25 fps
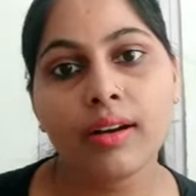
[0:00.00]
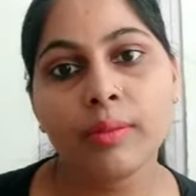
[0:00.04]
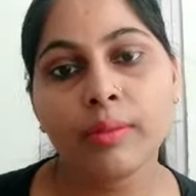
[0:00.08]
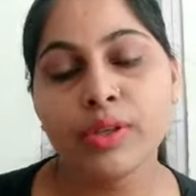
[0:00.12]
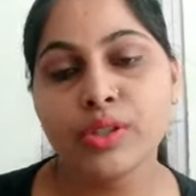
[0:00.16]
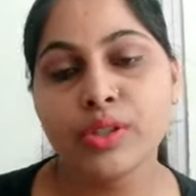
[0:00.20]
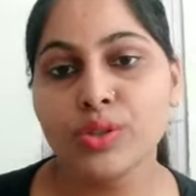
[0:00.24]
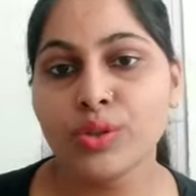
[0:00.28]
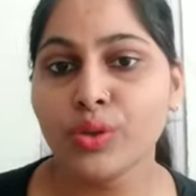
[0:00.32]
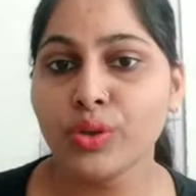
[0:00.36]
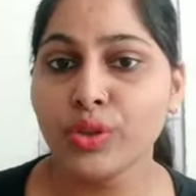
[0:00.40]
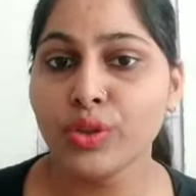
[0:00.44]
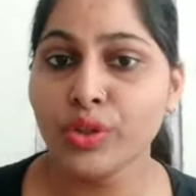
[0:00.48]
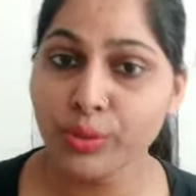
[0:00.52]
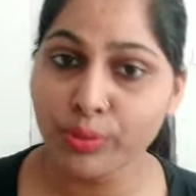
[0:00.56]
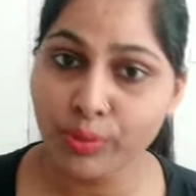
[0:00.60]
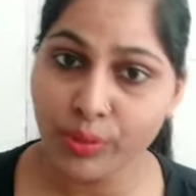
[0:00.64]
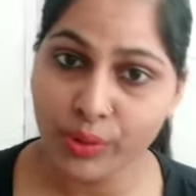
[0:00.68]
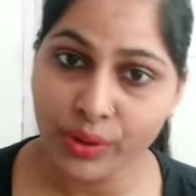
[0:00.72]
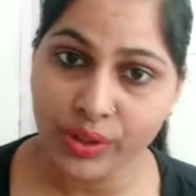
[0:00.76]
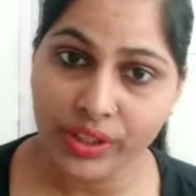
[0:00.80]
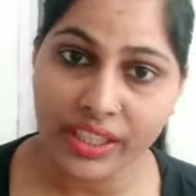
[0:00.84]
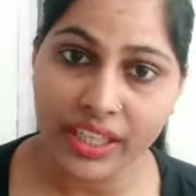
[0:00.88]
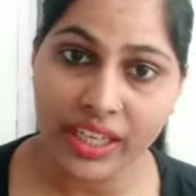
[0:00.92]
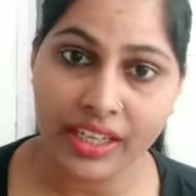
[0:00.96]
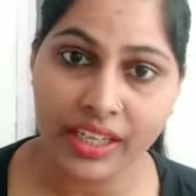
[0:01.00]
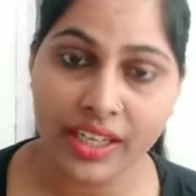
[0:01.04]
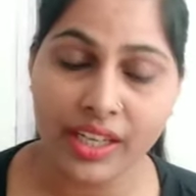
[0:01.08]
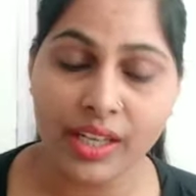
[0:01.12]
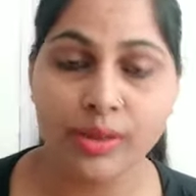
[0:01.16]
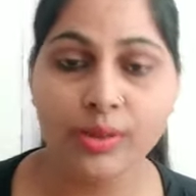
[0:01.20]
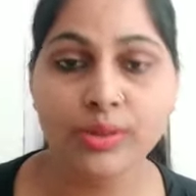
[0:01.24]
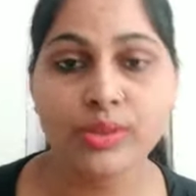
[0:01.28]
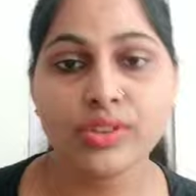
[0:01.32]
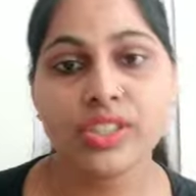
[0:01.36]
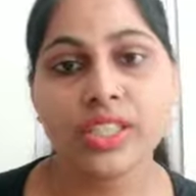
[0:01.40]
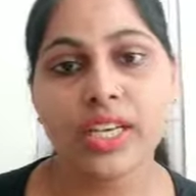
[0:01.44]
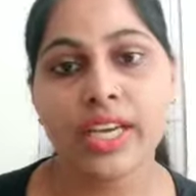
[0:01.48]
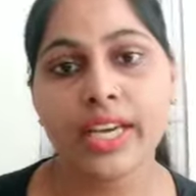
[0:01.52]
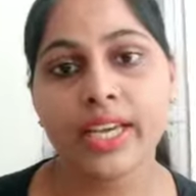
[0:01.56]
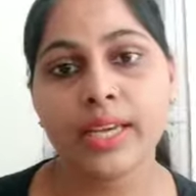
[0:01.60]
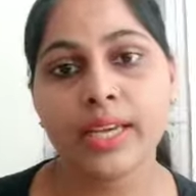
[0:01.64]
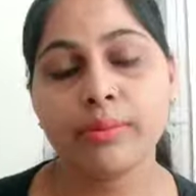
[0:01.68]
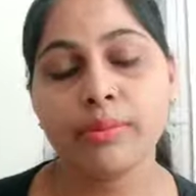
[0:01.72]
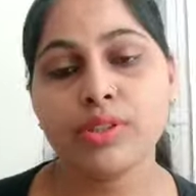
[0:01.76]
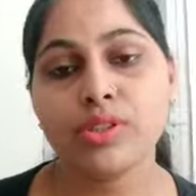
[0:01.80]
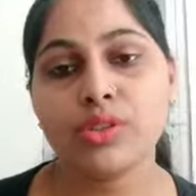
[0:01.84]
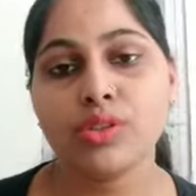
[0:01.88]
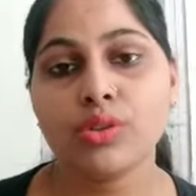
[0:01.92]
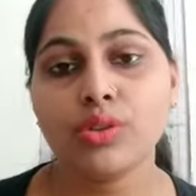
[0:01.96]
बच्चों को न्यूमोनिया ना हो जाए
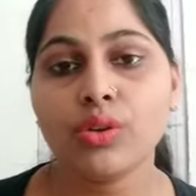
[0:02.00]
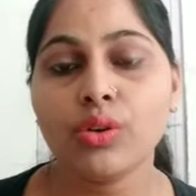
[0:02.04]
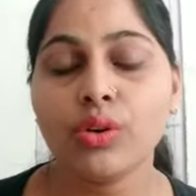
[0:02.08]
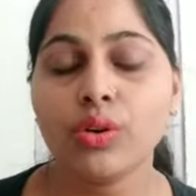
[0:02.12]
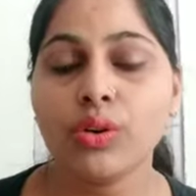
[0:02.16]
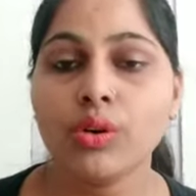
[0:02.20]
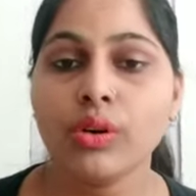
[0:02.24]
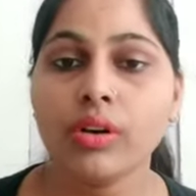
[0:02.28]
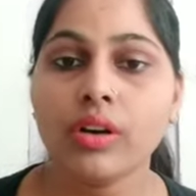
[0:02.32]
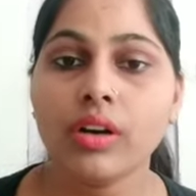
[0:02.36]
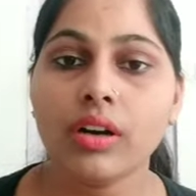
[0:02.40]
बच्चों को